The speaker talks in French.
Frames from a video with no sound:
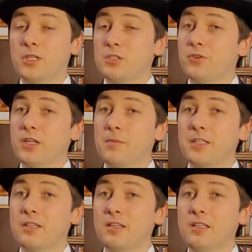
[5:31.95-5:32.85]
pour les ouvriers
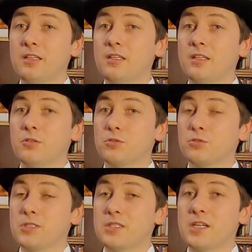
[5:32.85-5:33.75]
britanniques qui
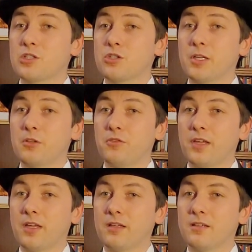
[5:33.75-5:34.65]
construisaient un chemin de
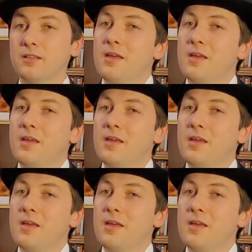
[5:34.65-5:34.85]
fer.